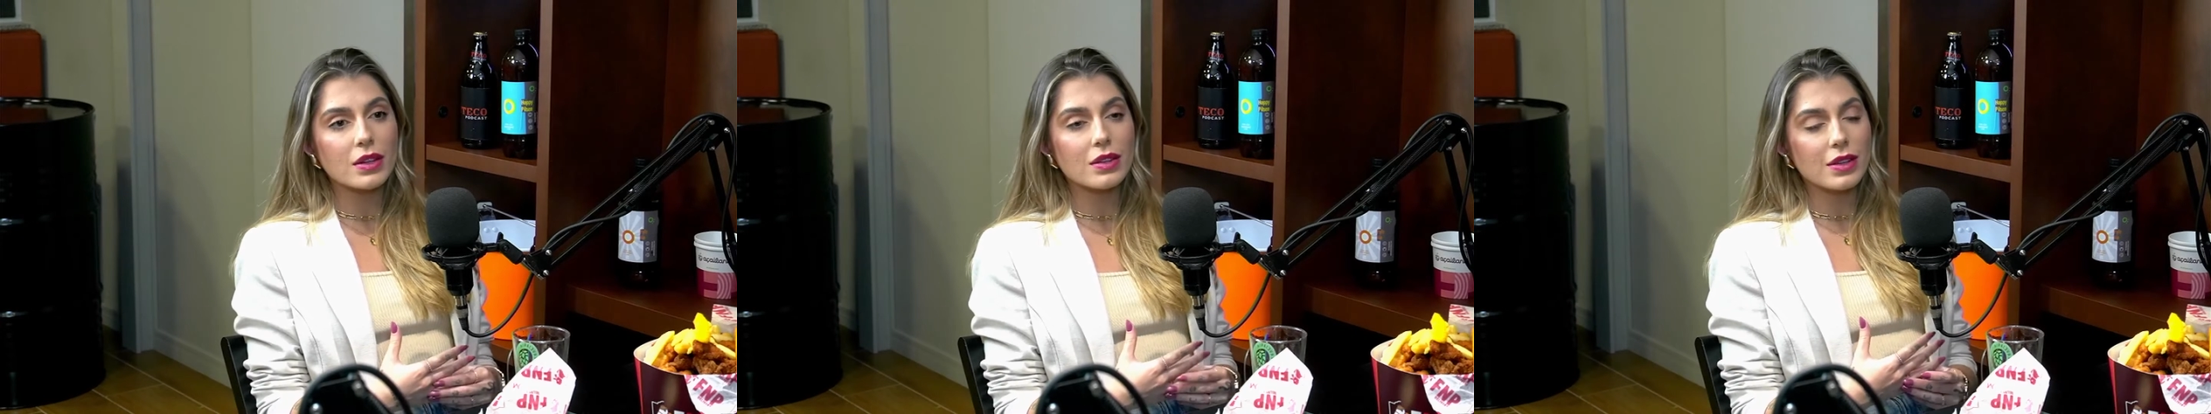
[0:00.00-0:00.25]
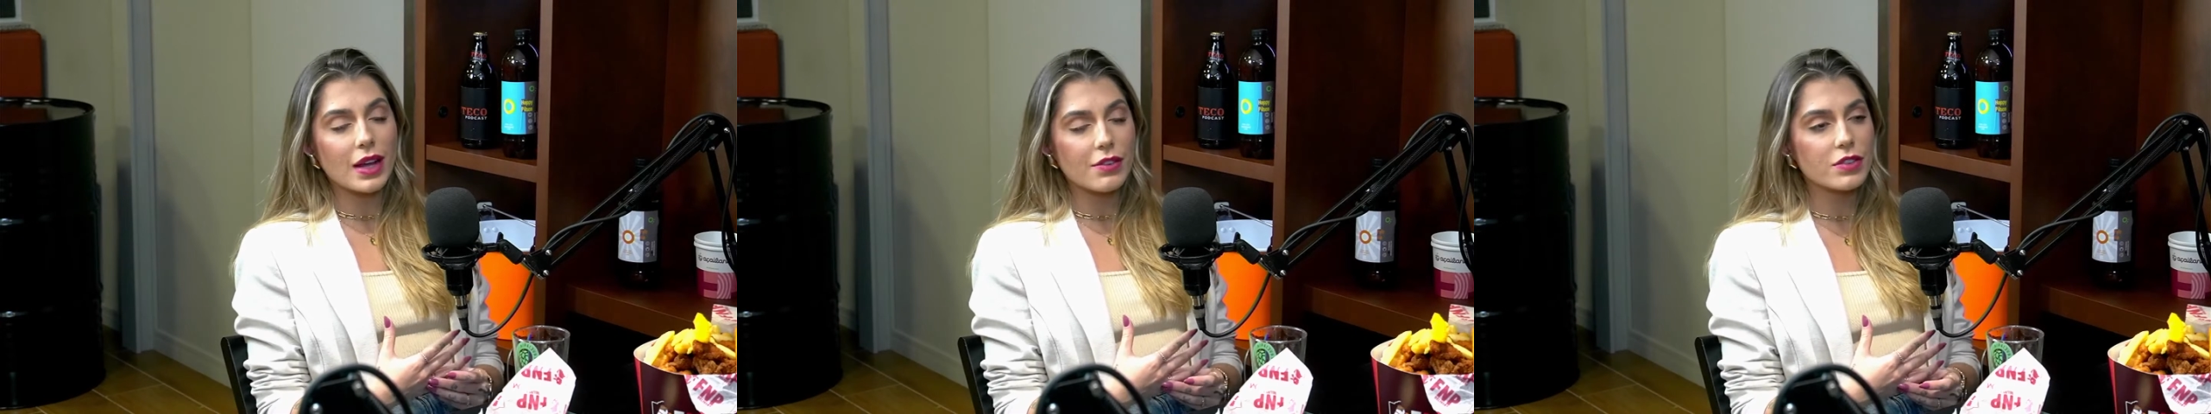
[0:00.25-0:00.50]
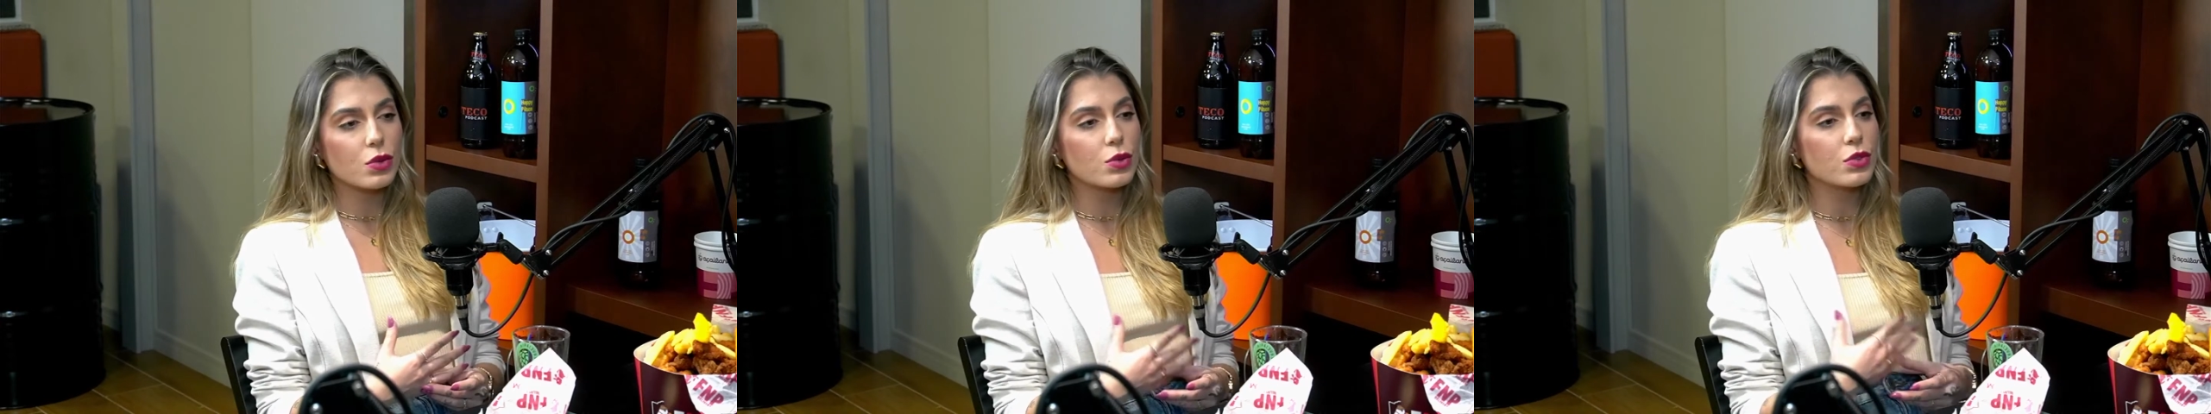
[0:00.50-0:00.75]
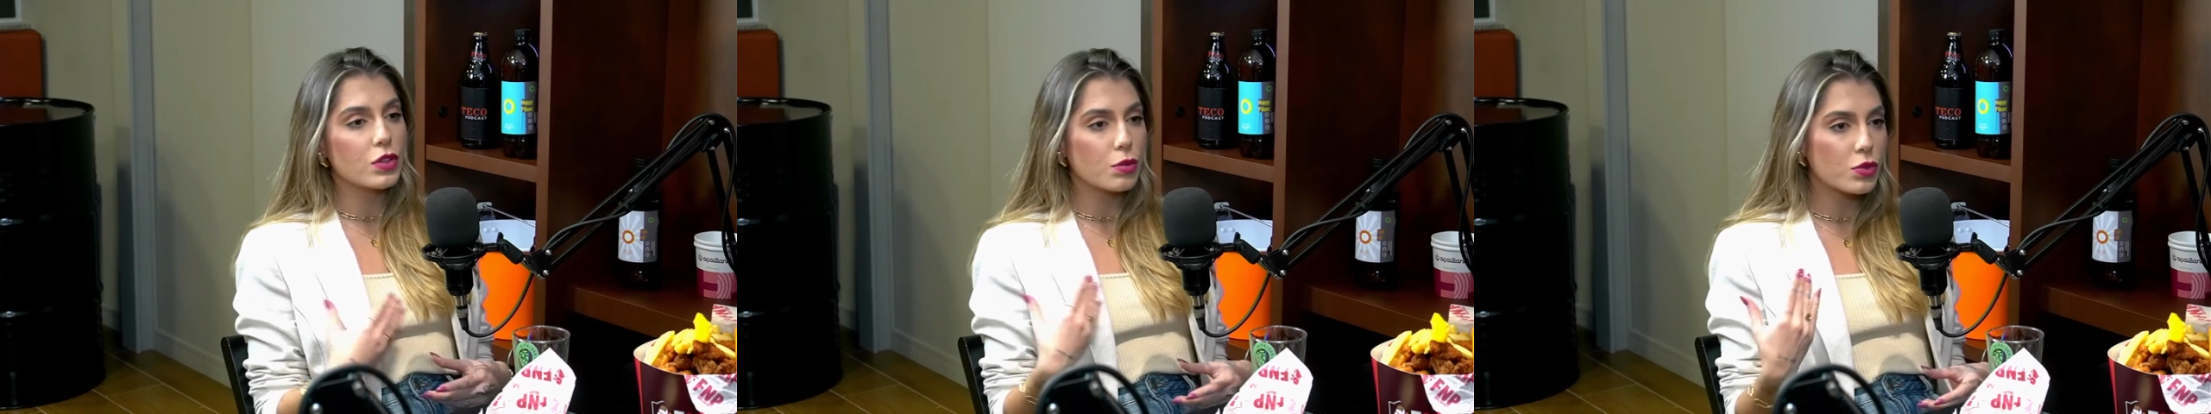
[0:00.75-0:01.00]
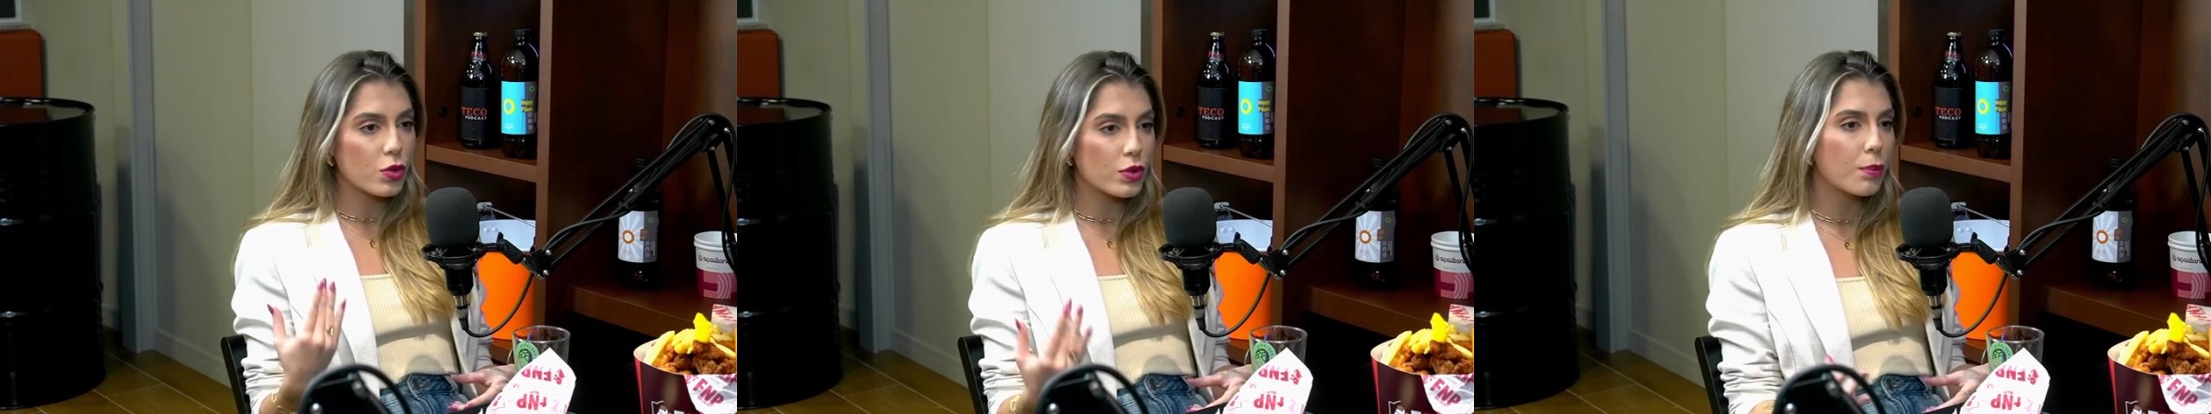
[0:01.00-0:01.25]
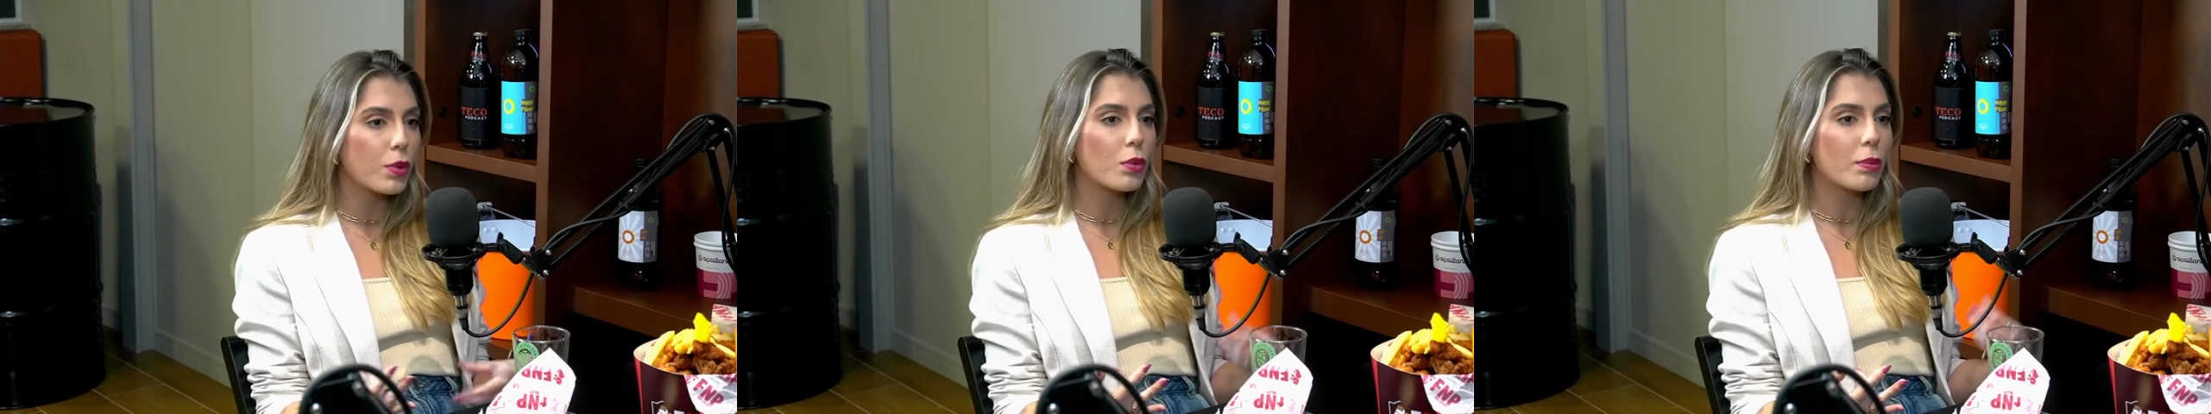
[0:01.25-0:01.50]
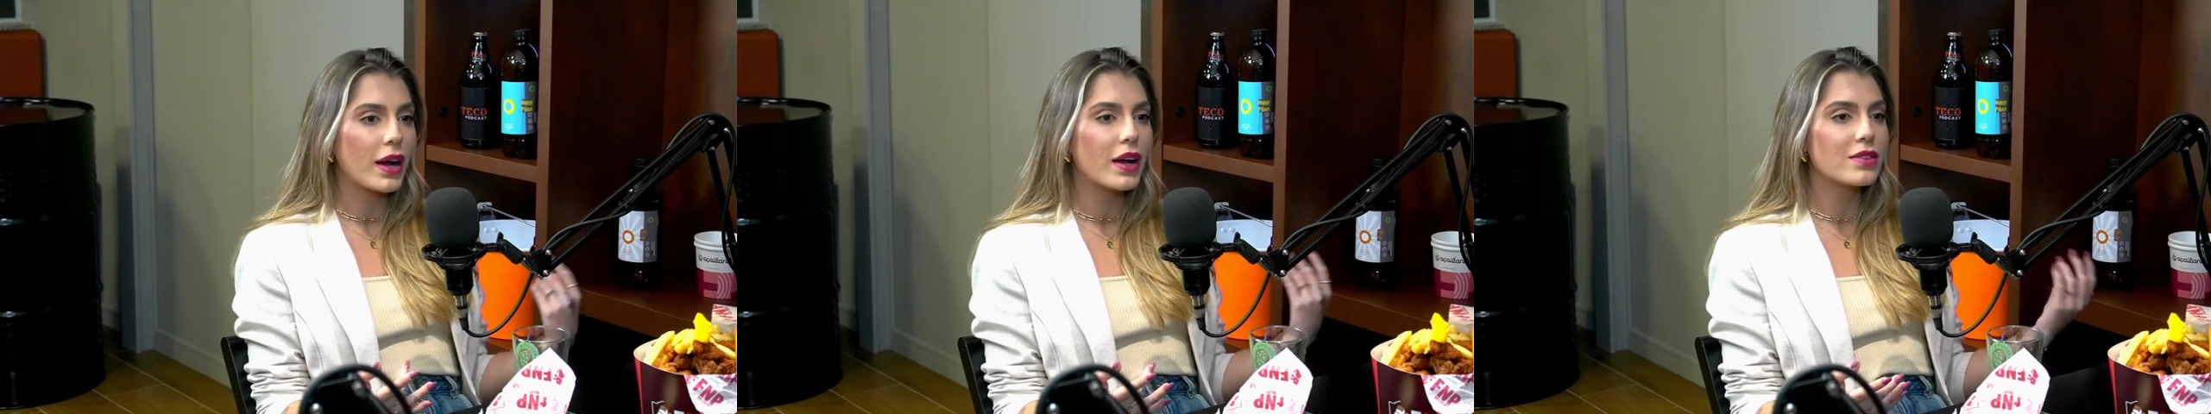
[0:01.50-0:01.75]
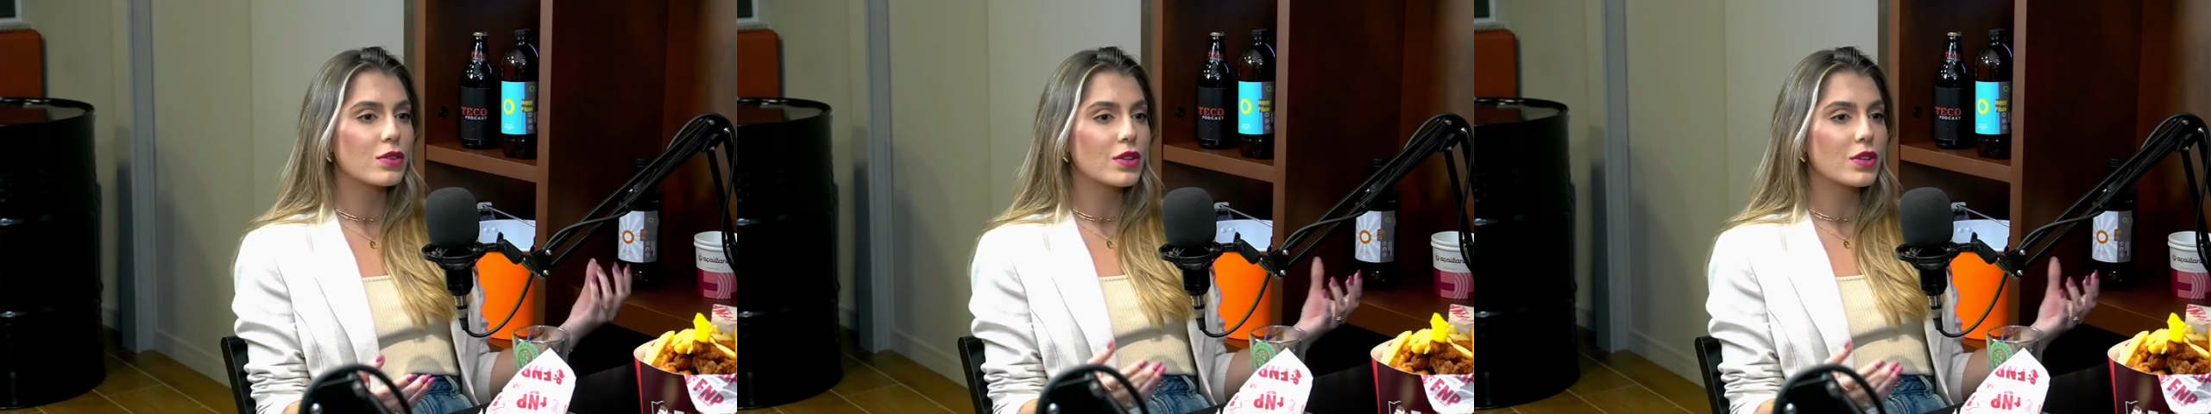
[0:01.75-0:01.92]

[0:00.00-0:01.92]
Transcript: nas lives eu consigo me soltar um pouco mais.